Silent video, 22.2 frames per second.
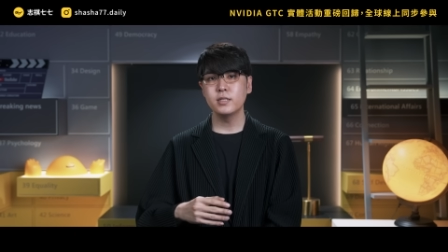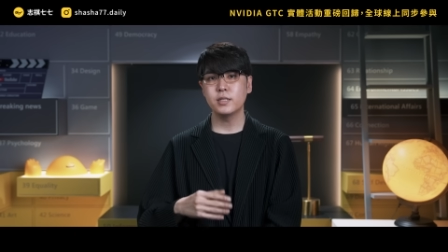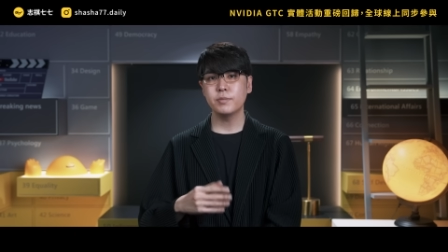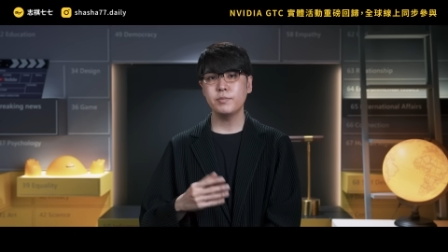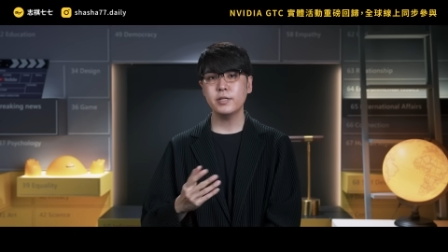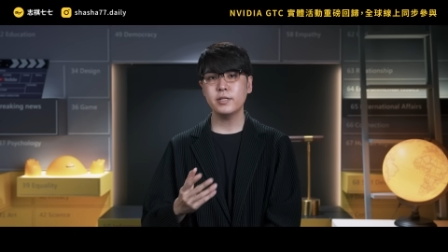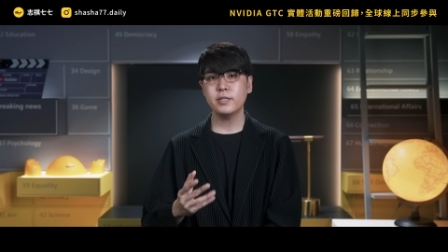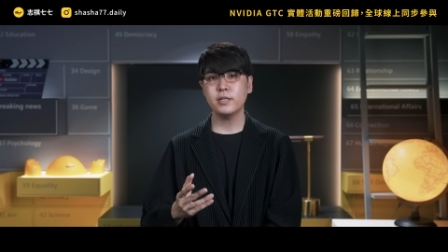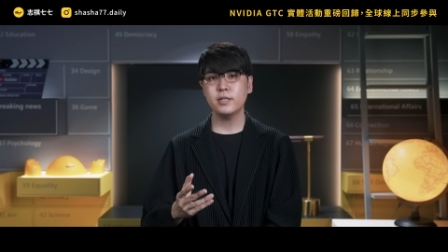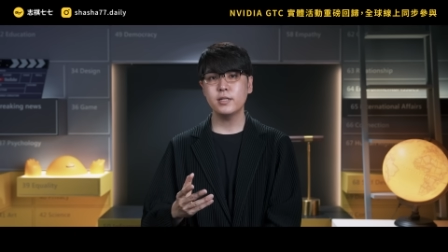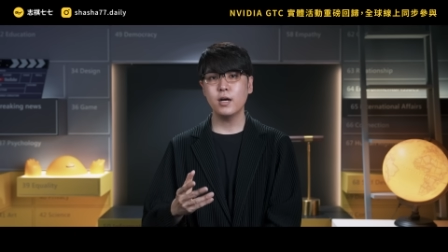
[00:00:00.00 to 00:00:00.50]
前
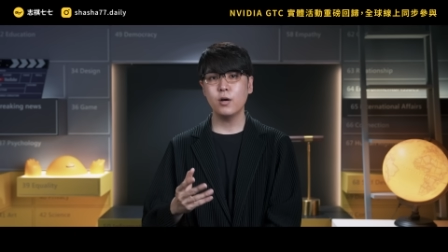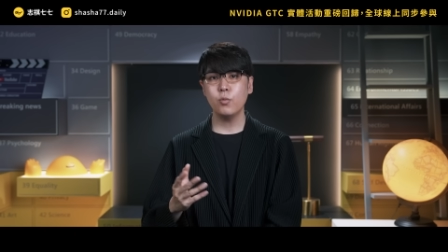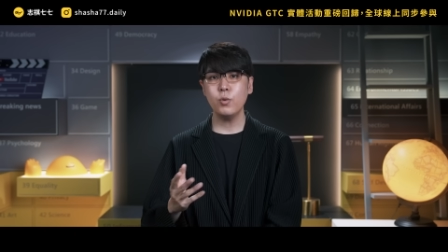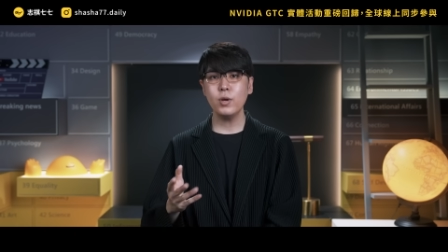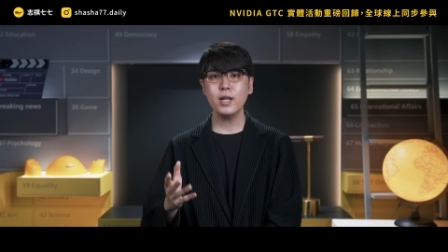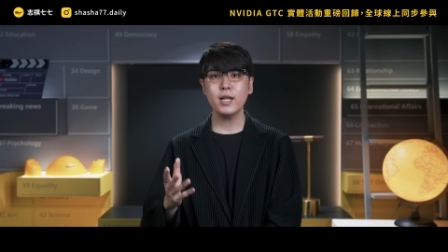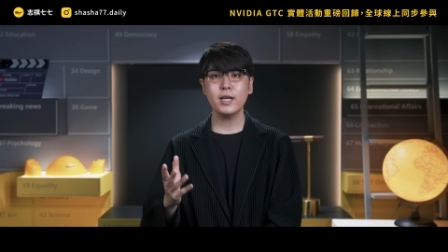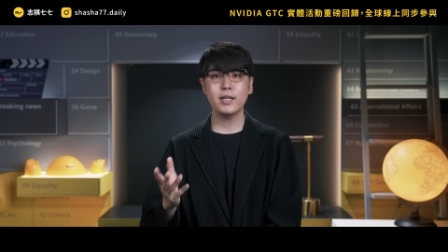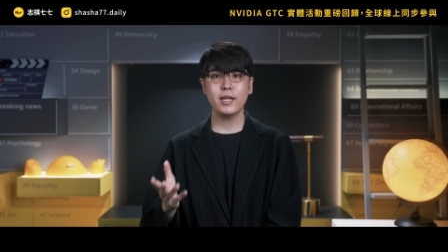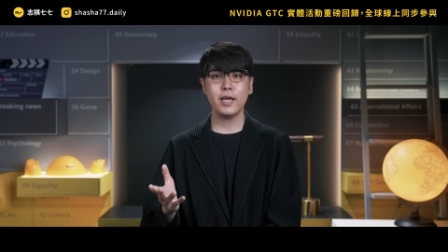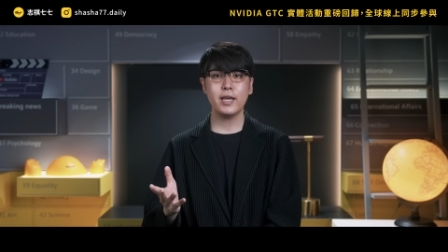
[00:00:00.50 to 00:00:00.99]
面提到，
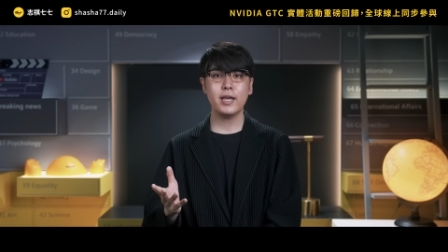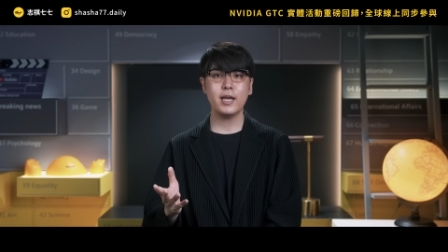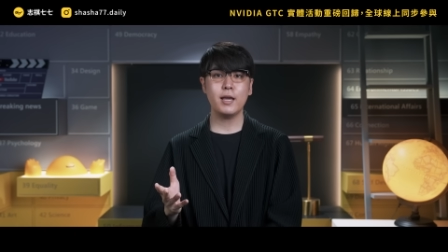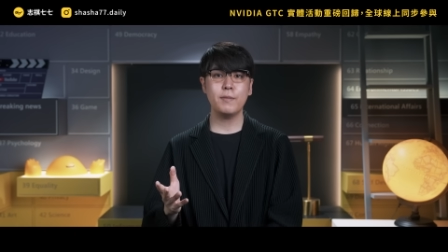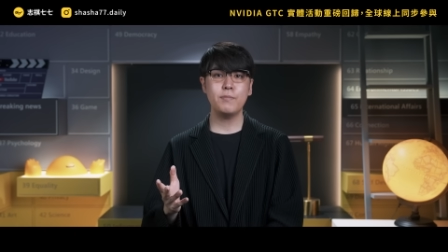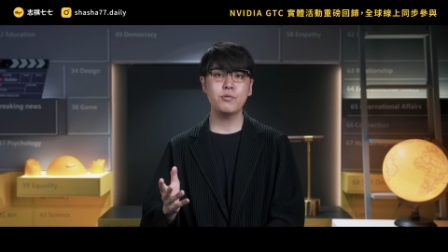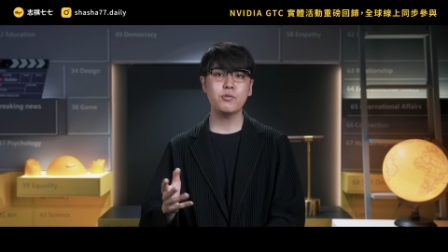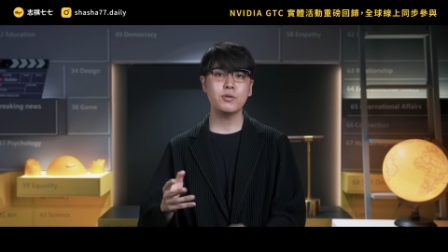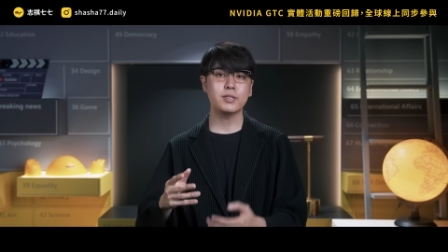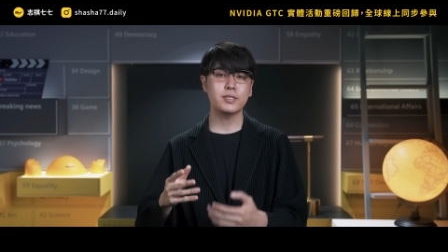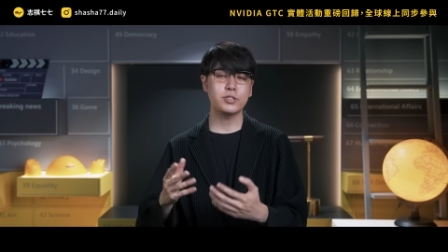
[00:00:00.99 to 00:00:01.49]
未来的
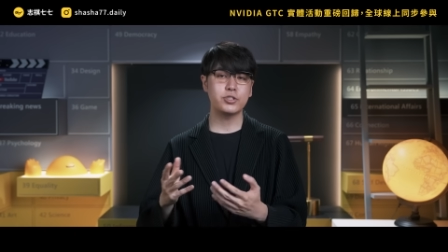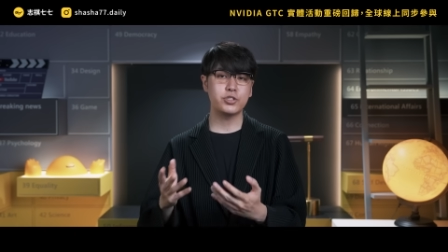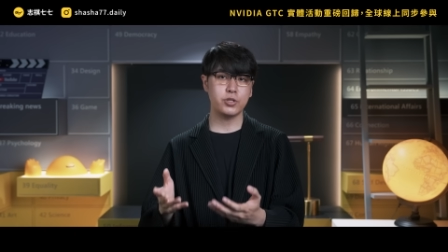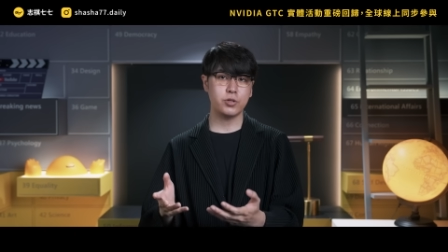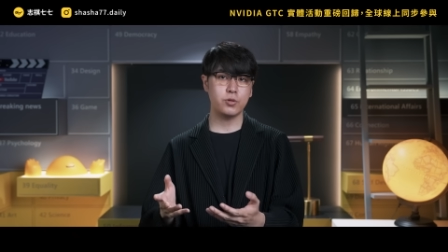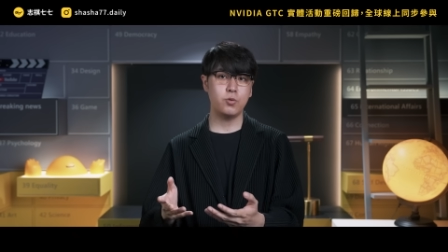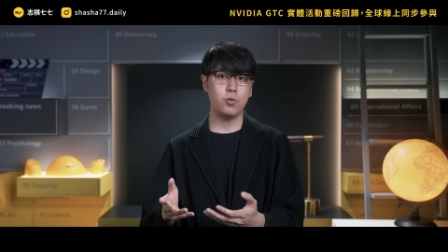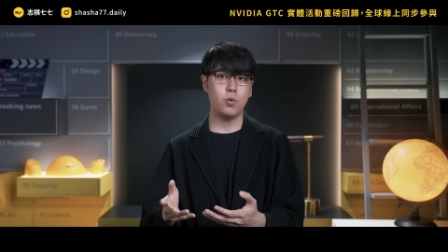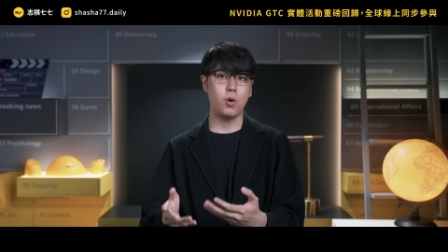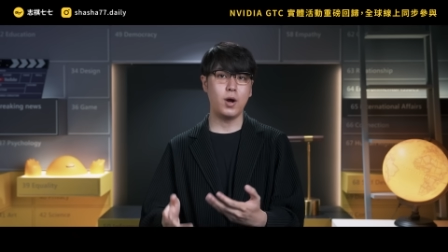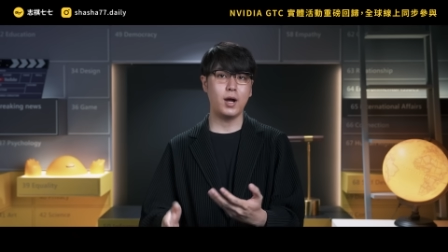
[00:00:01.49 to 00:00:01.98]
AI 不管在
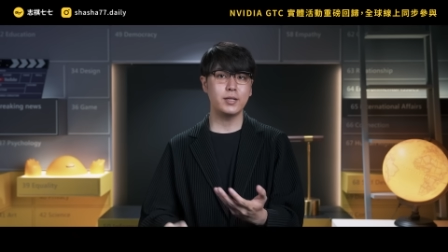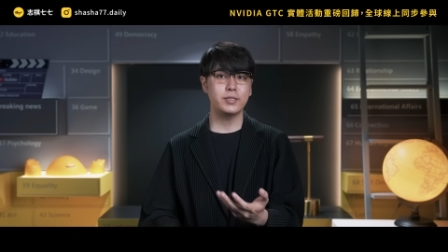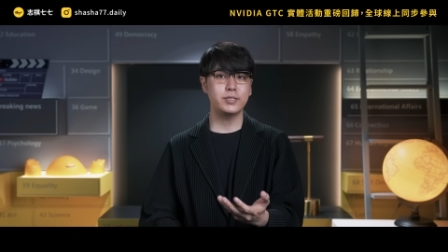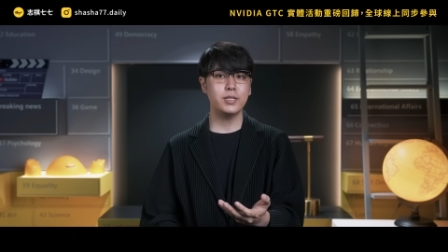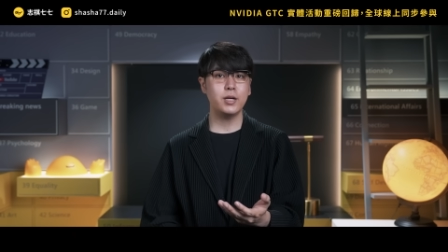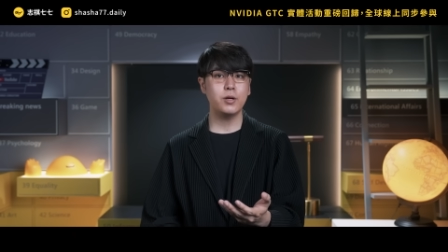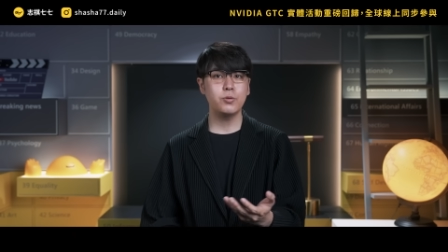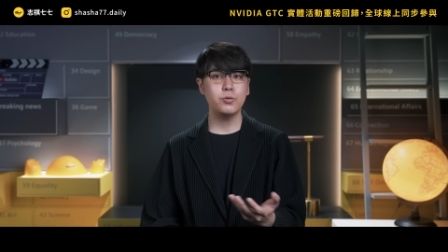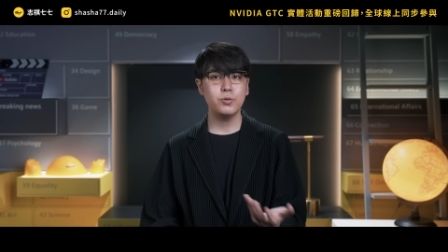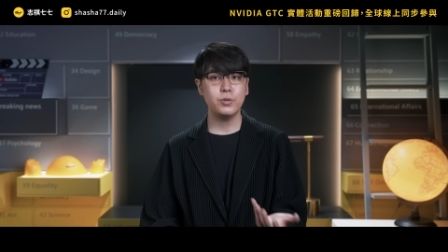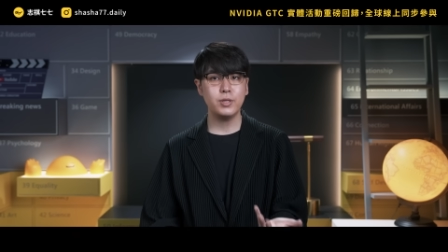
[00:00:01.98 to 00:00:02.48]
生活啊、
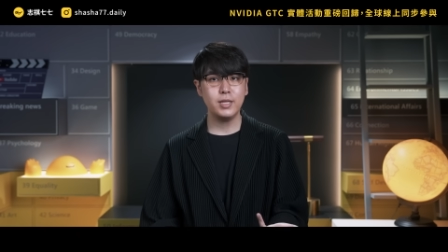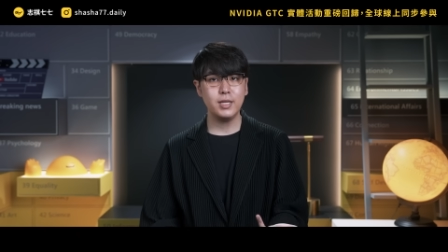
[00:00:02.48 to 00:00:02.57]
教育、